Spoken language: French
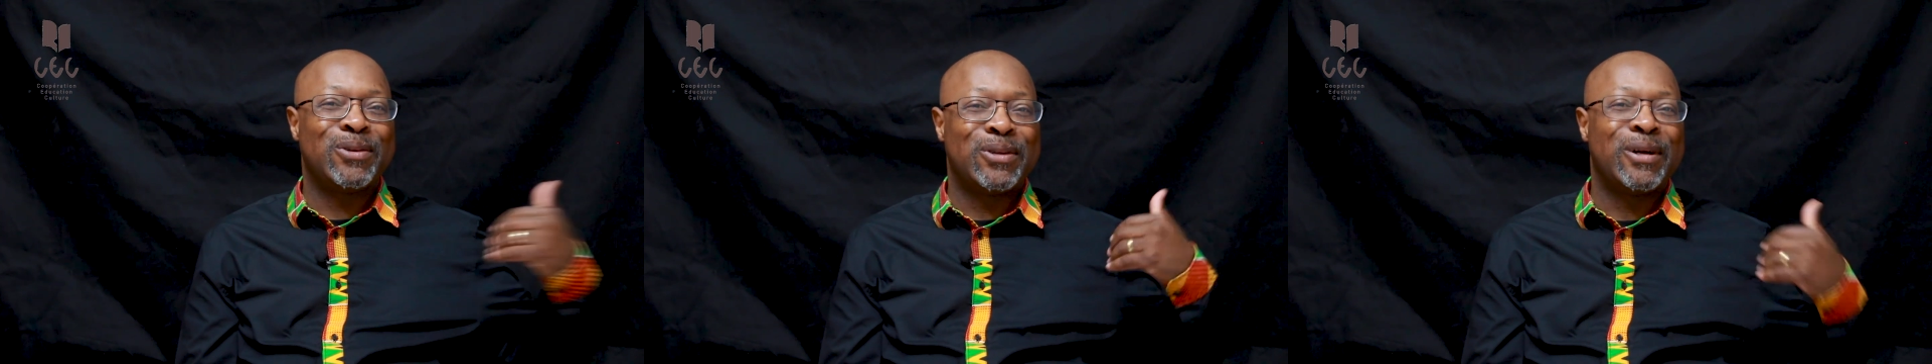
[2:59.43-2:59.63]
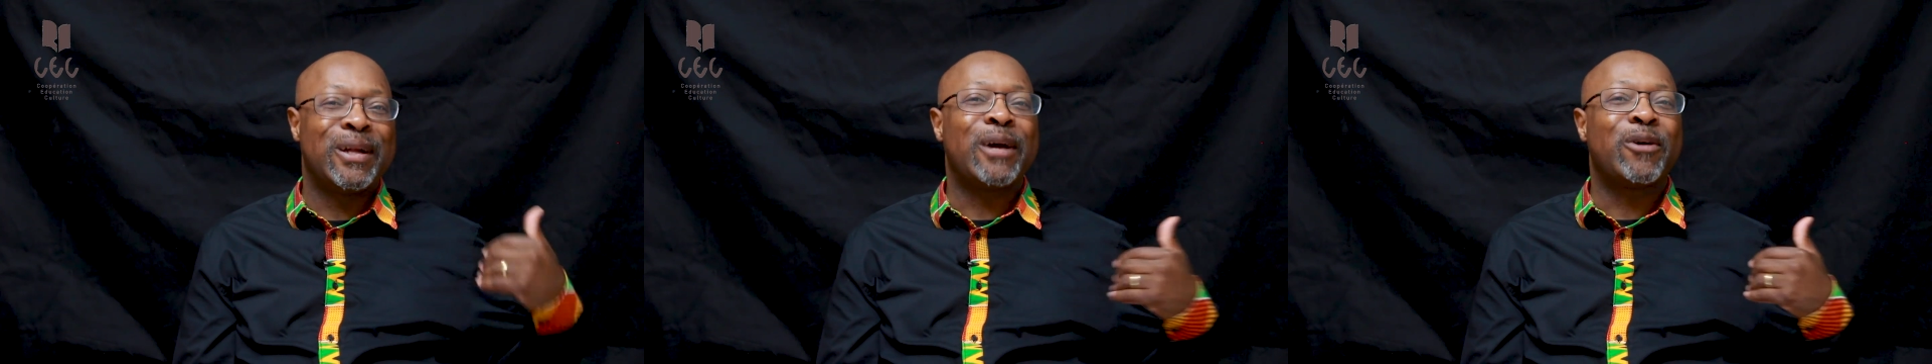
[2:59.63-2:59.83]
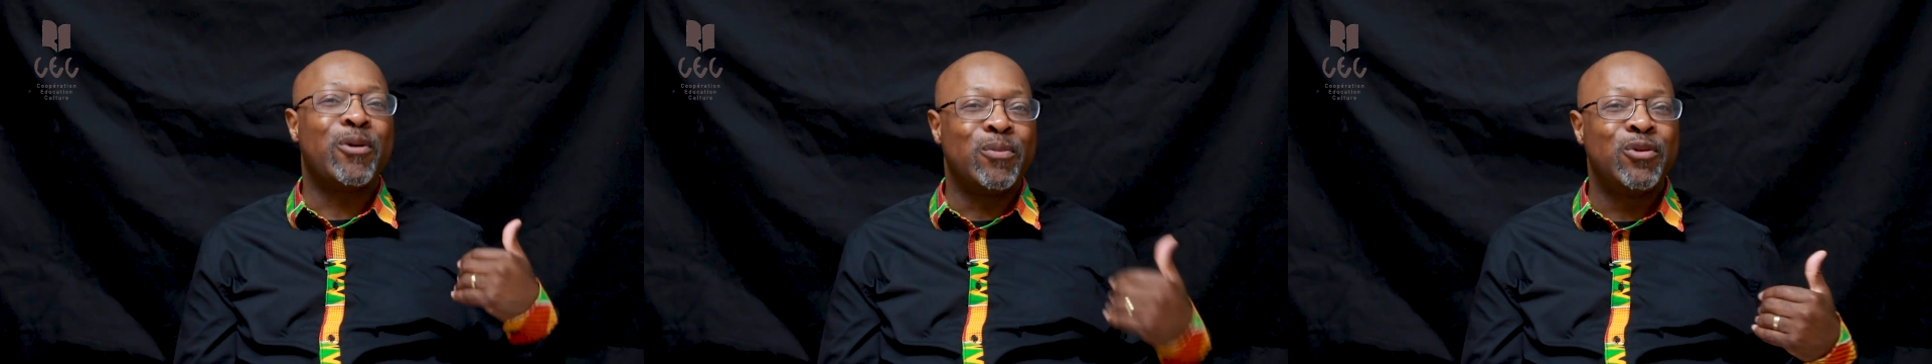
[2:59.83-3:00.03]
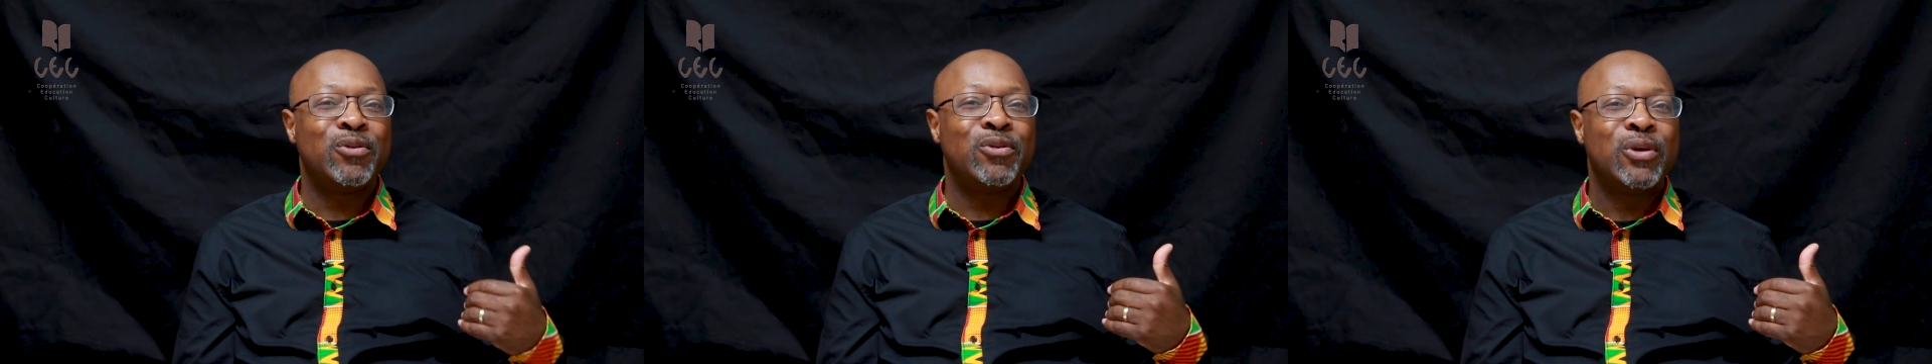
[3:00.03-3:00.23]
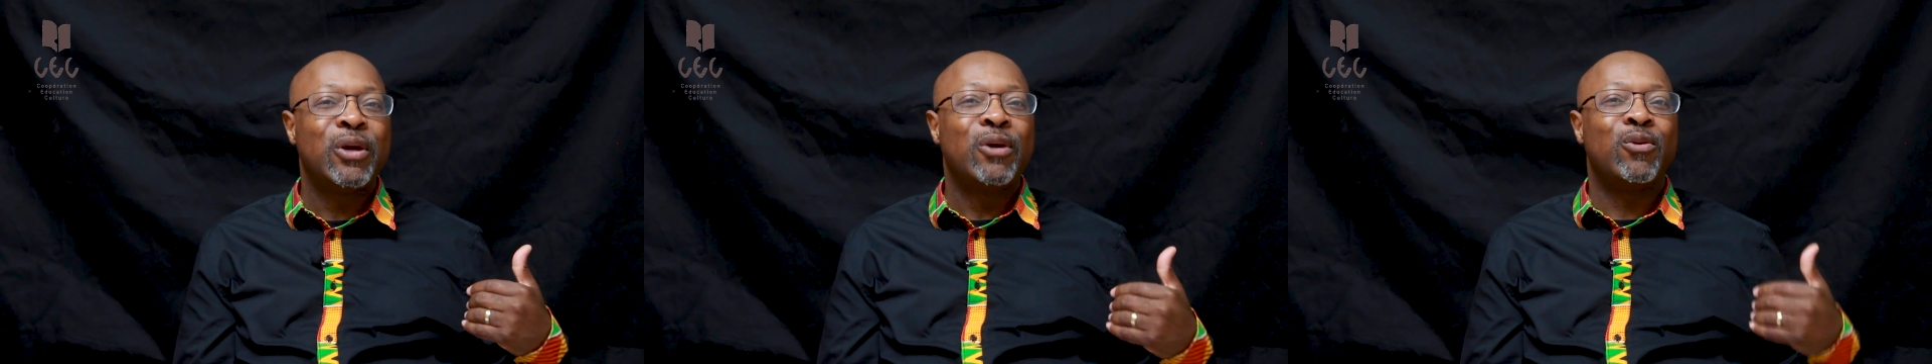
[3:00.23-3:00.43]
dans la
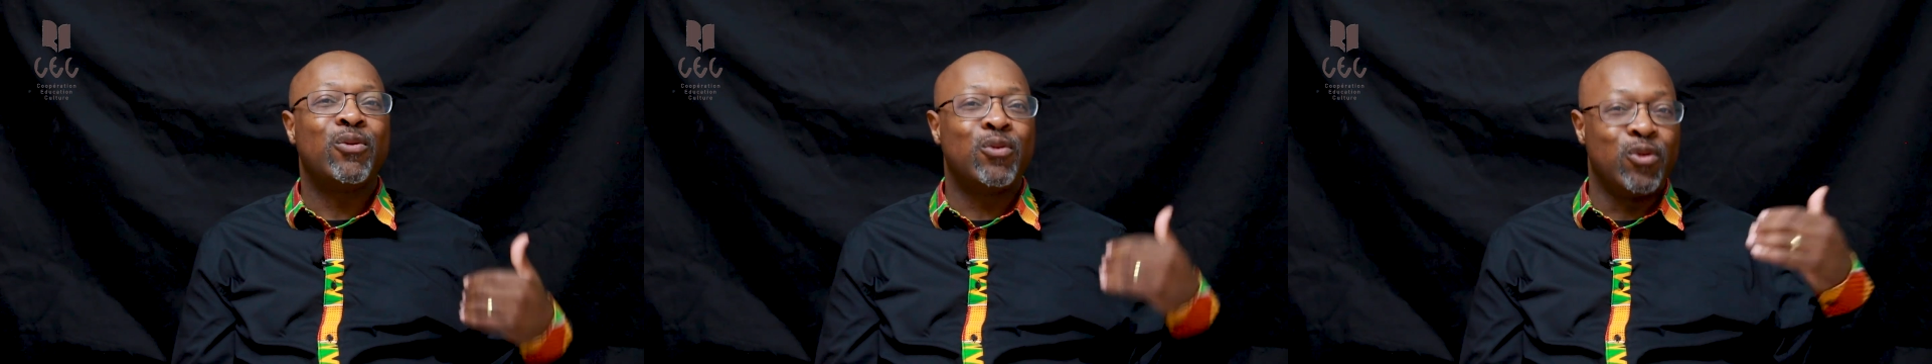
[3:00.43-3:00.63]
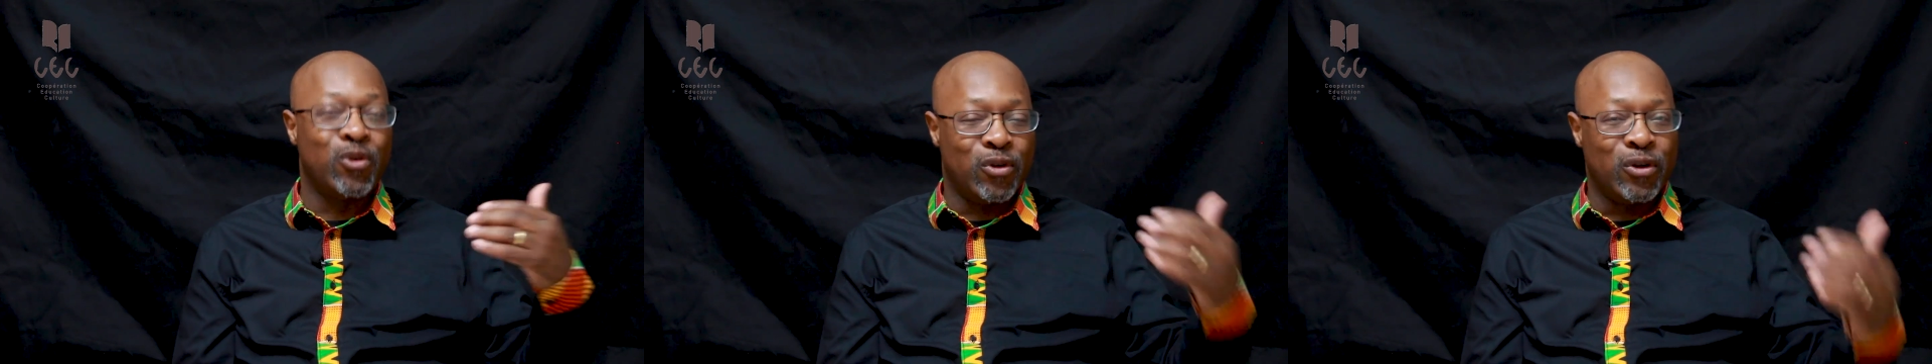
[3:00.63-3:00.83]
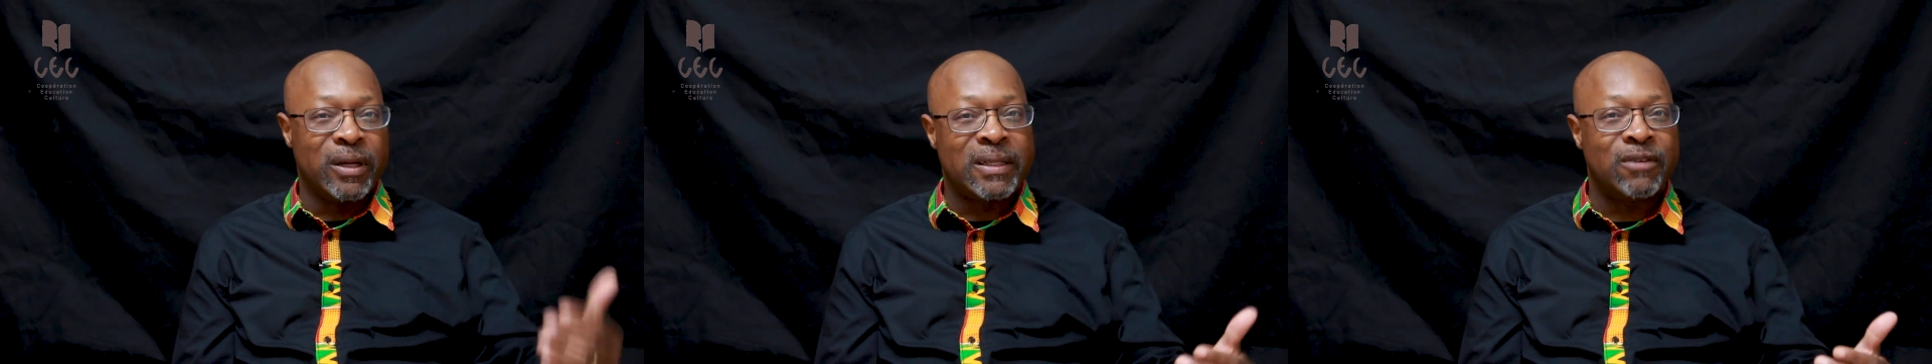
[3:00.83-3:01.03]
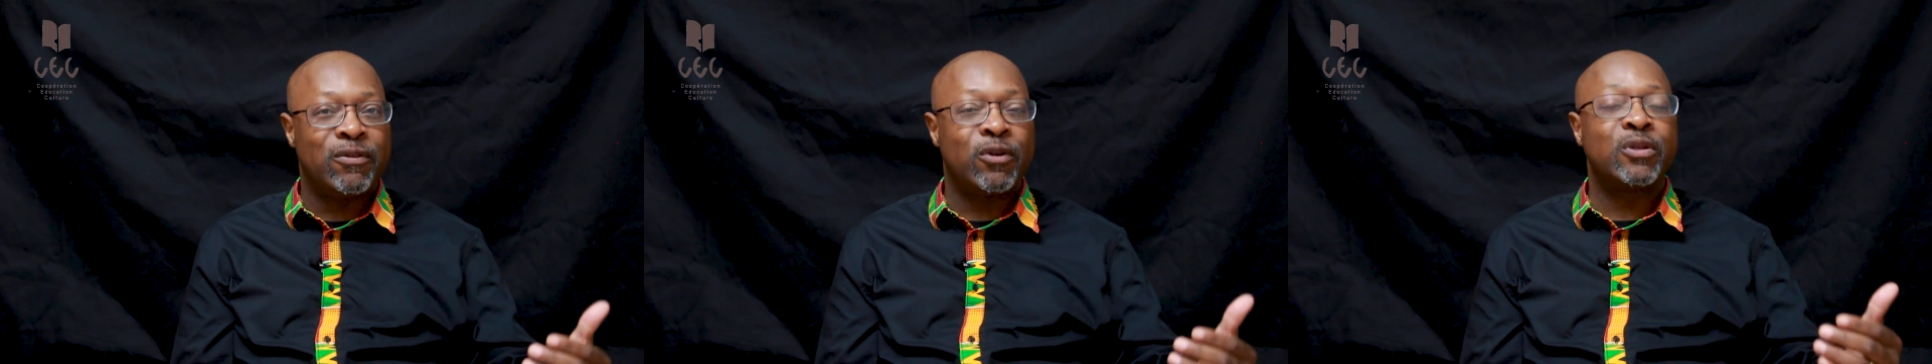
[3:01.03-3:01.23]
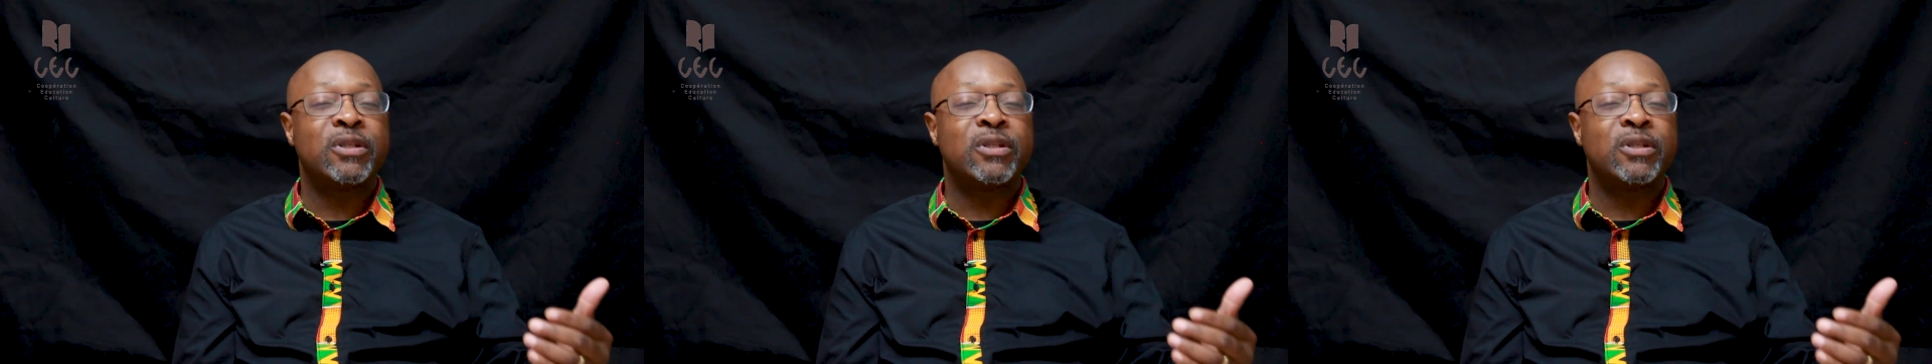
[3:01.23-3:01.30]
commune où le collectif a